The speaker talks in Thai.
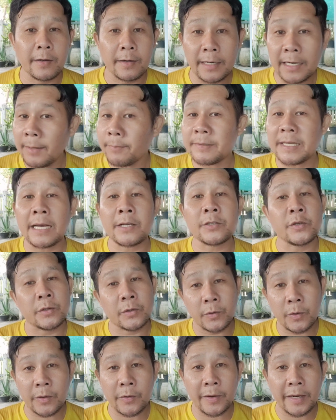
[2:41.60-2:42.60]
เริ่มจากส่วน
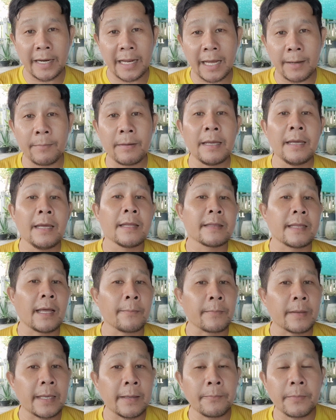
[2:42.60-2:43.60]
ตัวก่อนนะครับ
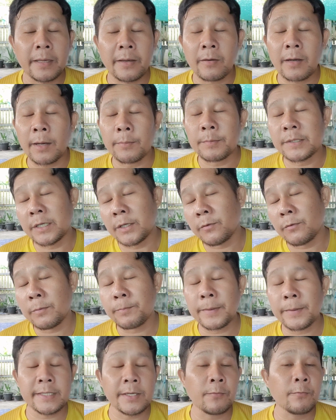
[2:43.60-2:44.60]
ทำคลิปเกี่ยวกับชีวิต
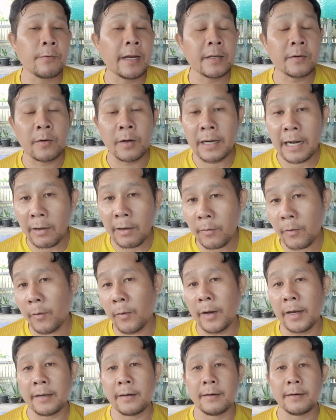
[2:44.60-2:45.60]
ประจำวันของเรา
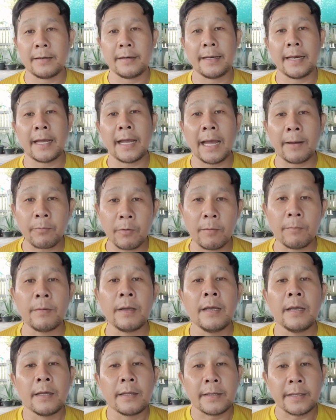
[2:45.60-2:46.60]
ก่อนนะครับผม
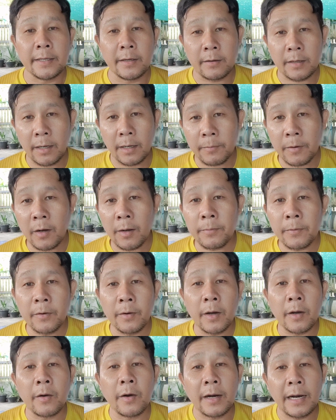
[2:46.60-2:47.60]
เกี่ยวกับครอบครั
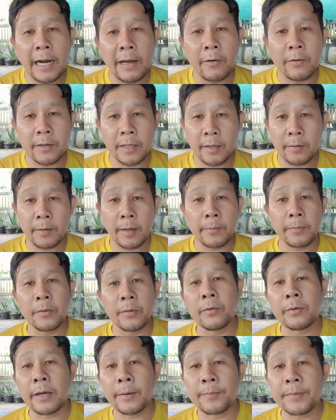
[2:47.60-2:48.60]
วของเราเกี่ยวกับ
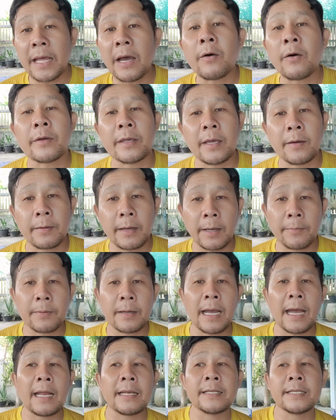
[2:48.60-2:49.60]
ลูกกับเต้า เกี่ยวกับ
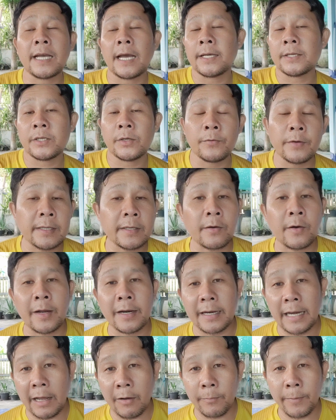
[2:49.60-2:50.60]
การใช้ชีวิตก่อน
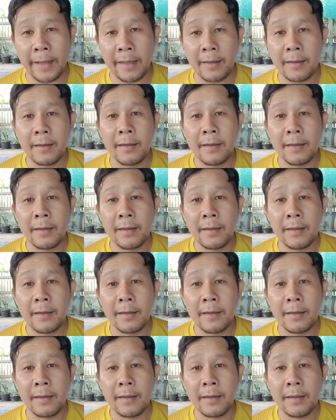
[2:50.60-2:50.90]
เราไป